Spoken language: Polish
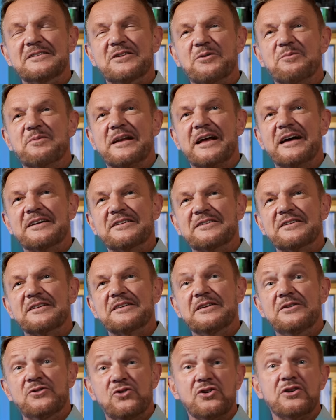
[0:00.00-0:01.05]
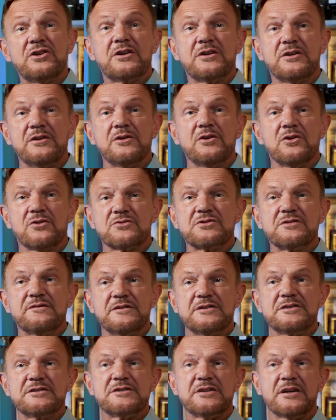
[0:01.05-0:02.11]
Dobra. I, no i, i
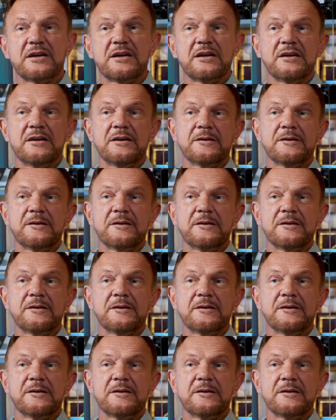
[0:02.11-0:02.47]
oczywiście